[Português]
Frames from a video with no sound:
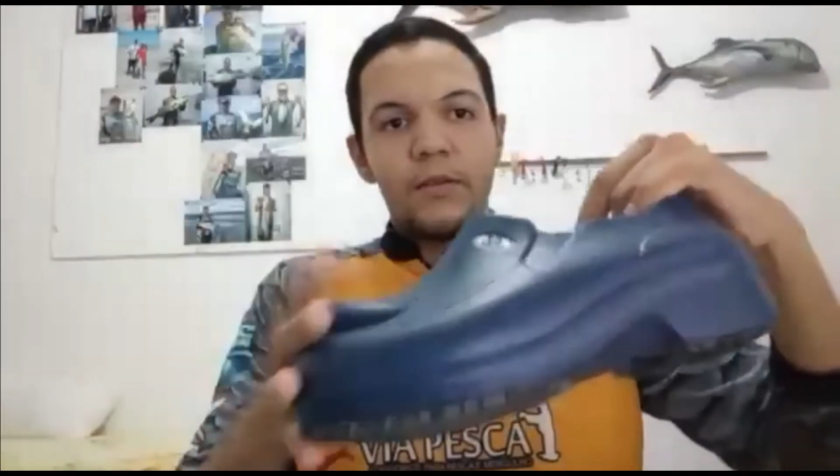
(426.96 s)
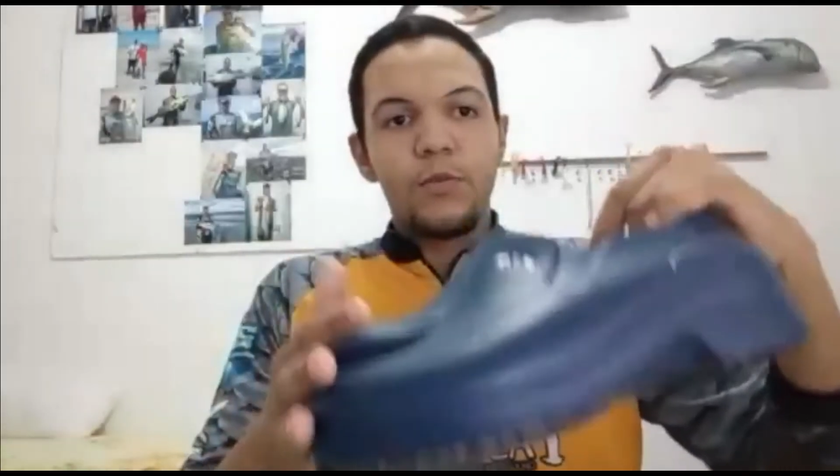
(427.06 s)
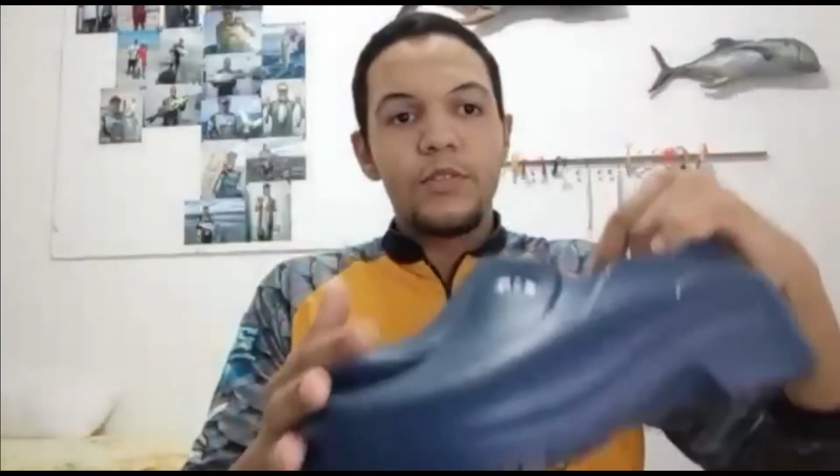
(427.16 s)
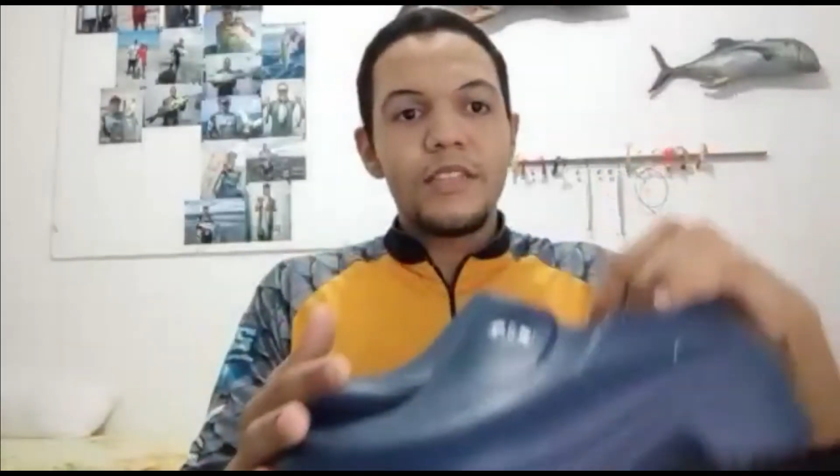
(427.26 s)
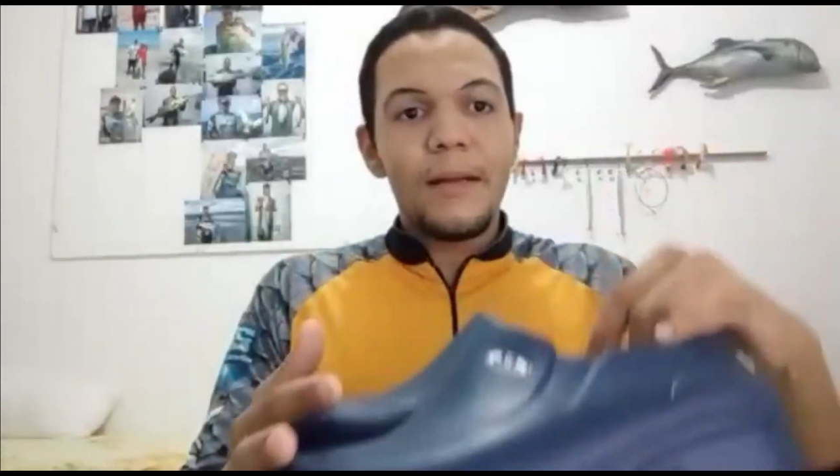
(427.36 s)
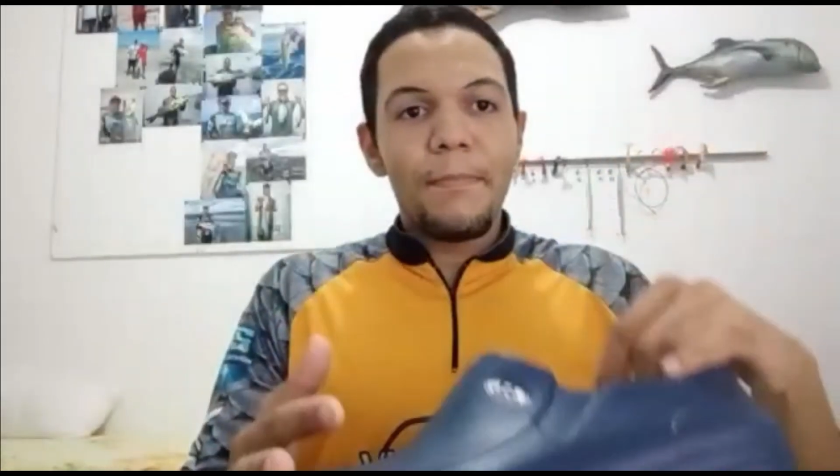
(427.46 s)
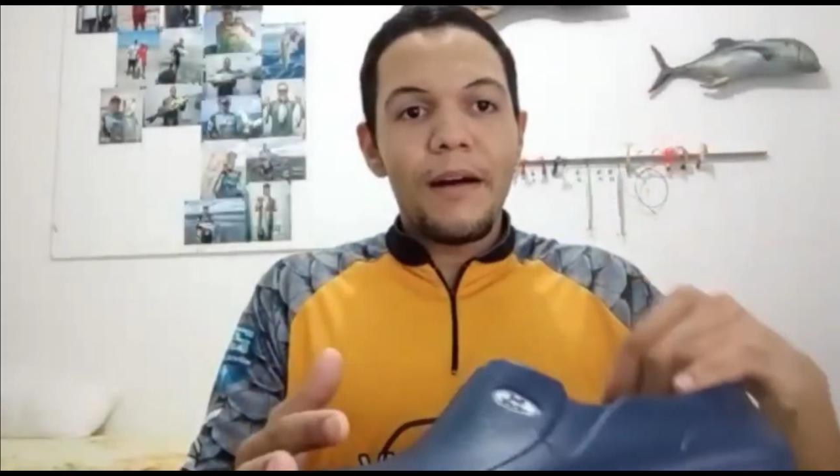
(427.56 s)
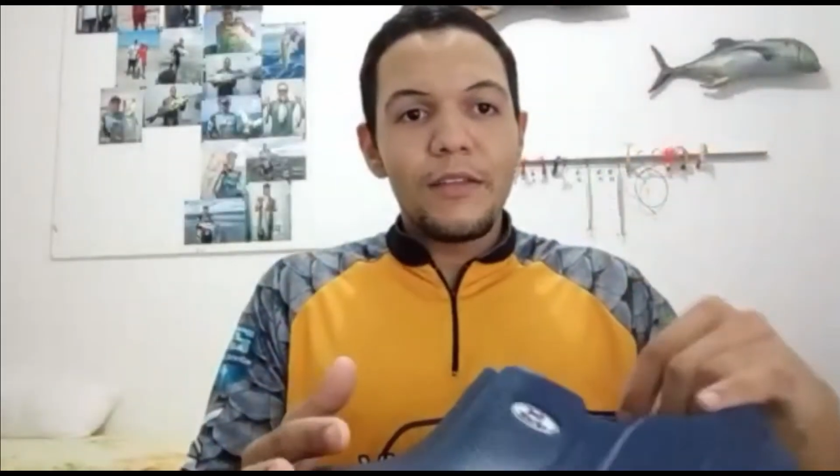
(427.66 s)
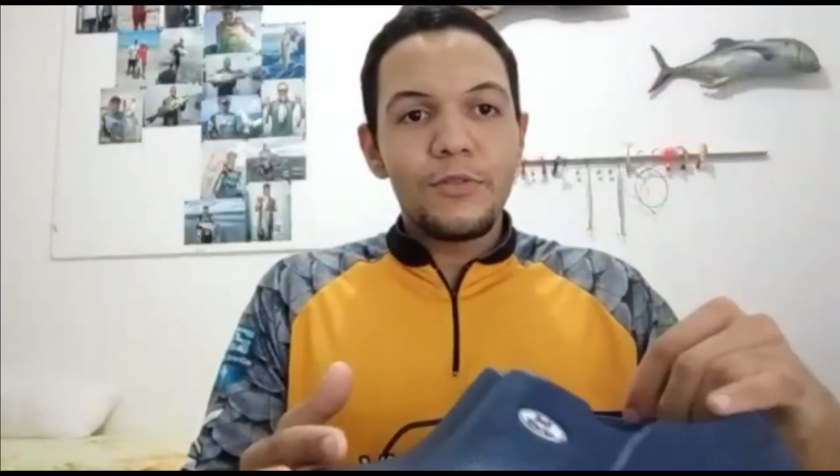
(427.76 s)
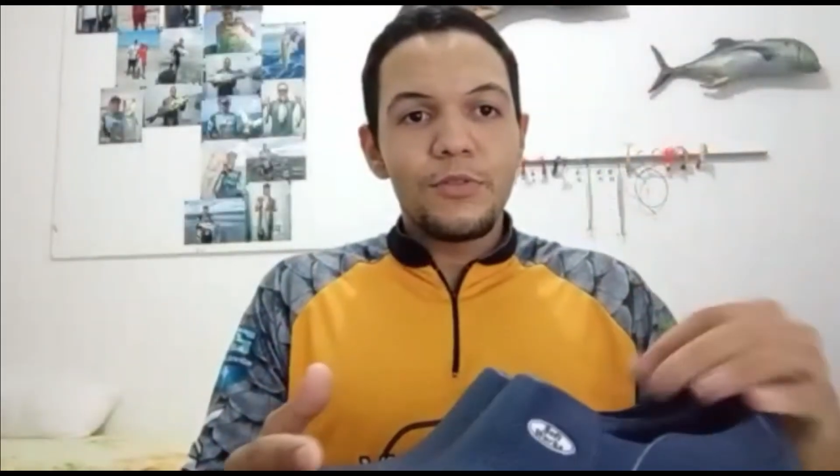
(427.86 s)
Os
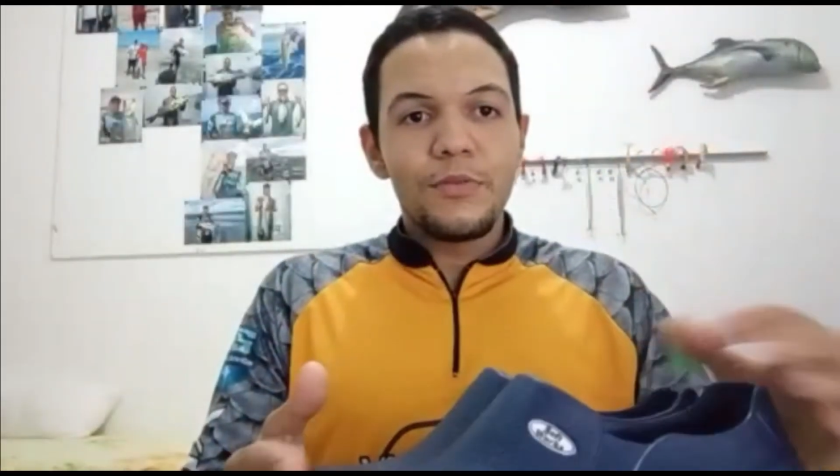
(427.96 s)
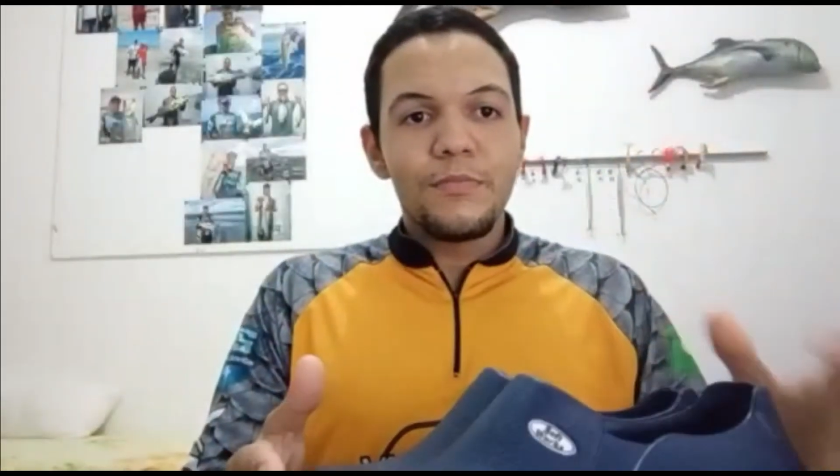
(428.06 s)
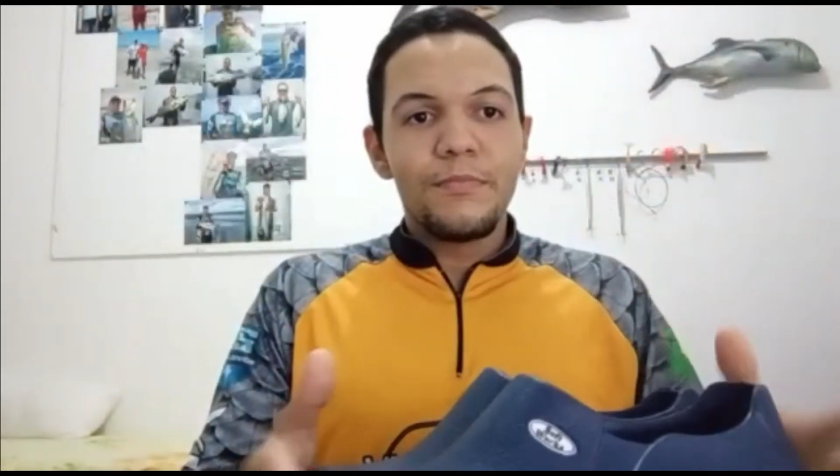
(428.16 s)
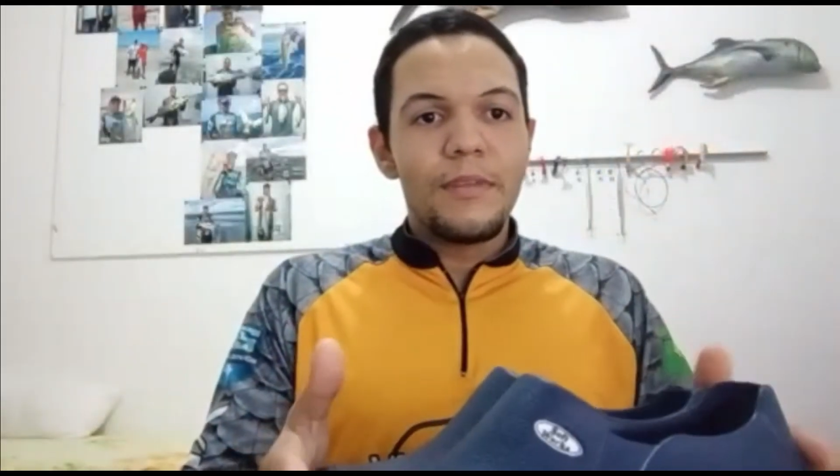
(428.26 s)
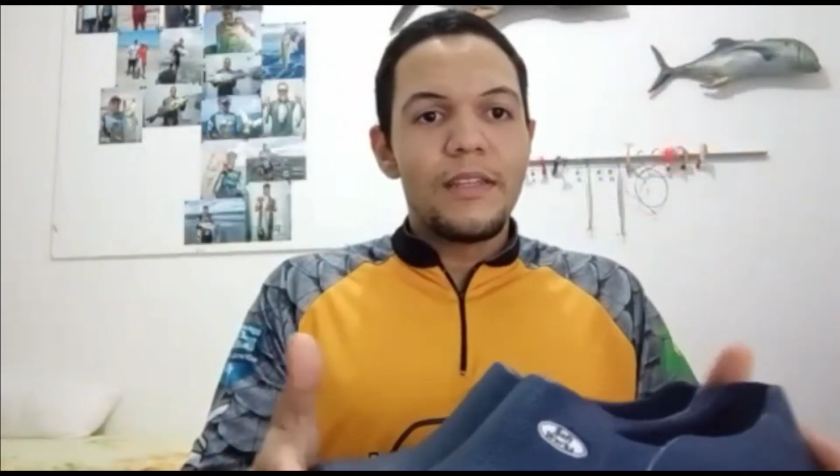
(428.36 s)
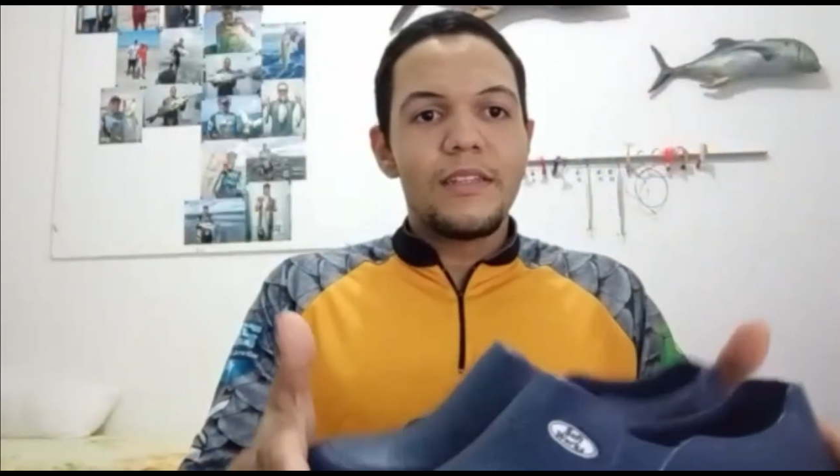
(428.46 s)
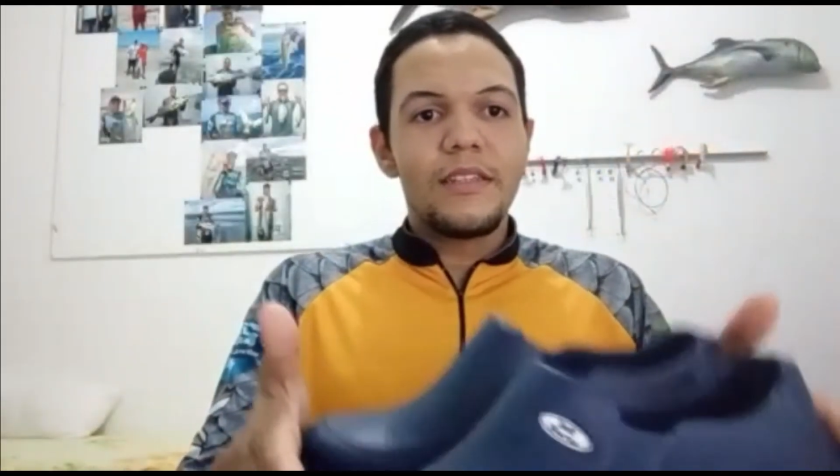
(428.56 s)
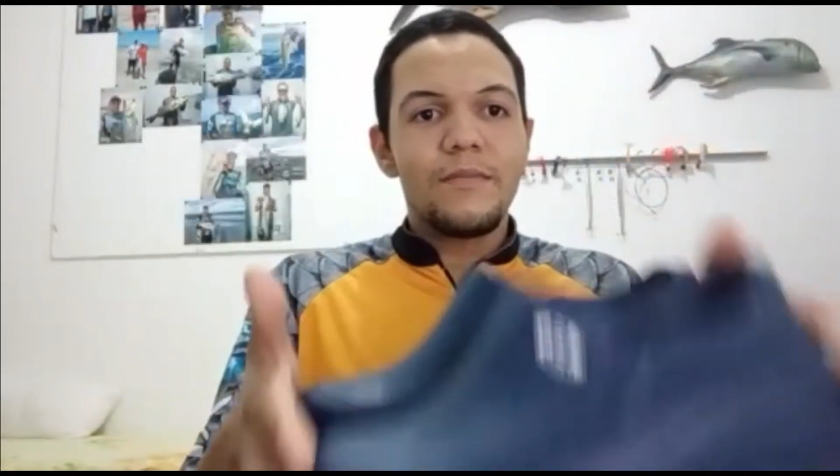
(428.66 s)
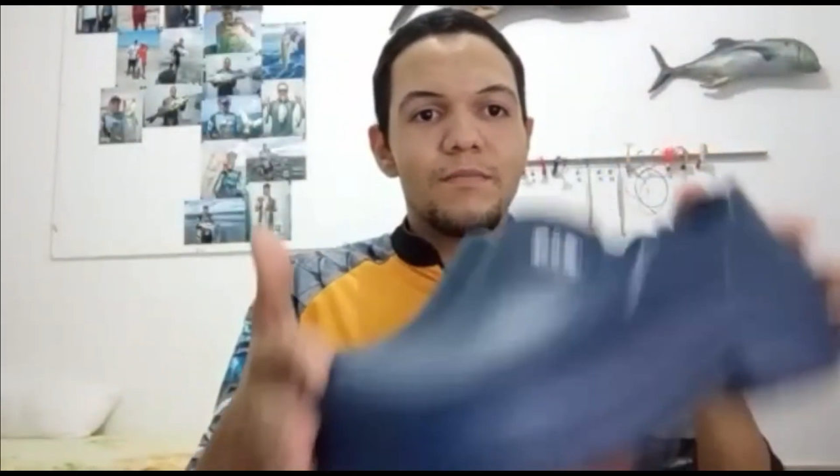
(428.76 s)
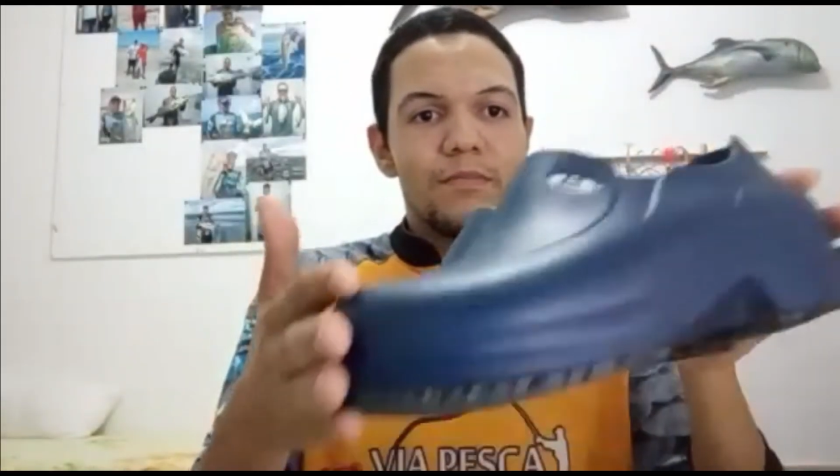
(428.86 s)
sapatos,
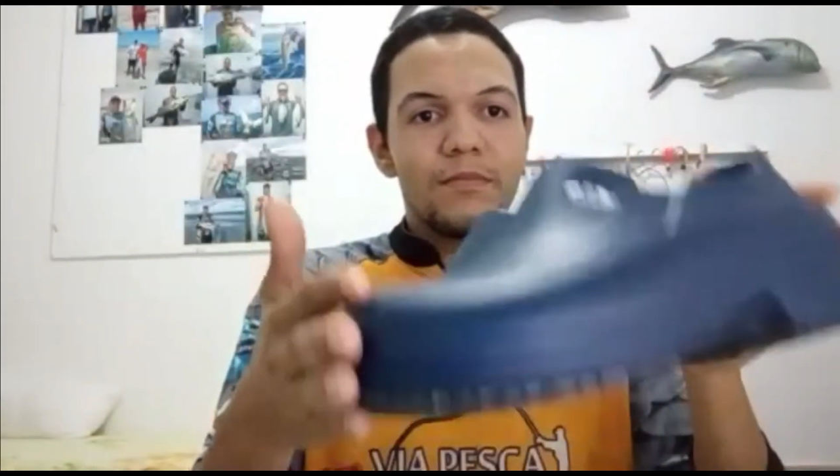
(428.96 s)
beleza?